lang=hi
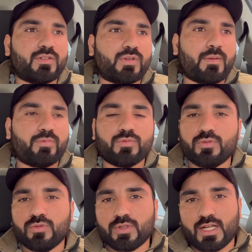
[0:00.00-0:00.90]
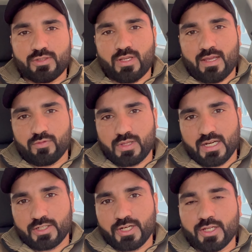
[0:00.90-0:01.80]
इन्होंने पूरा जो है वो
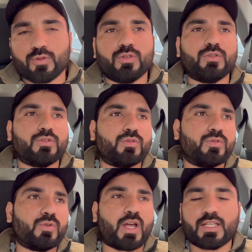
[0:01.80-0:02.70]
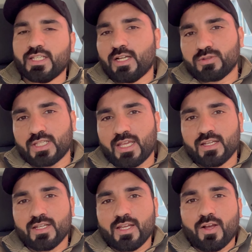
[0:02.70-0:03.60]
सैटरडे को उड़ा देना होता
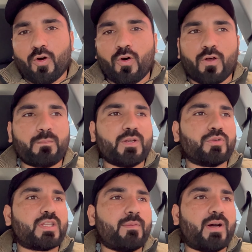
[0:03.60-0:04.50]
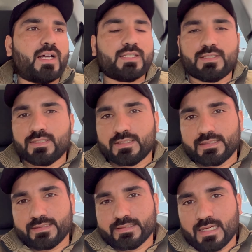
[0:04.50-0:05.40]
है और फिर उसके बाद
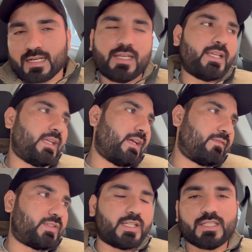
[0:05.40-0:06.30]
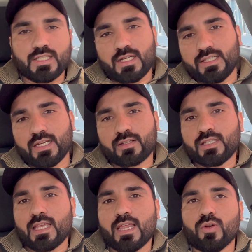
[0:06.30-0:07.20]
अगले हफ्ते की तैयारी
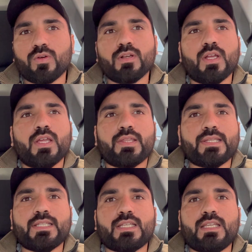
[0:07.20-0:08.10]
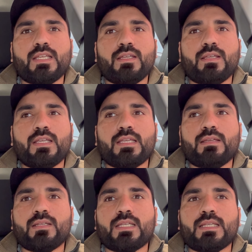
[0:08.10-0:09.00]
करते हैं ये लोग
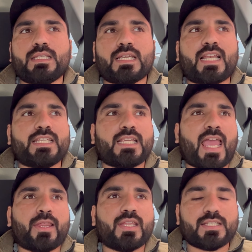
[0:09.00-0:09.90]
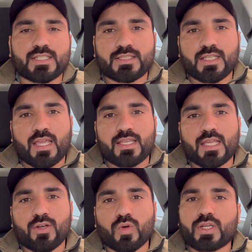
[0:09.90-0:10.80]
ज़िंदगी यानी ऐसे जीते हैं
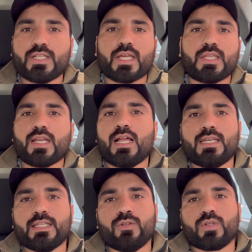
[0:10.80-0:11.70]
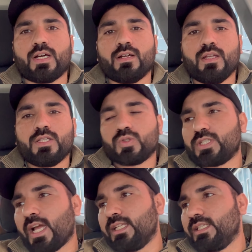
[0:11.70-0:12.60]
ये लोग के जैसे कल नहीं होना तो शायद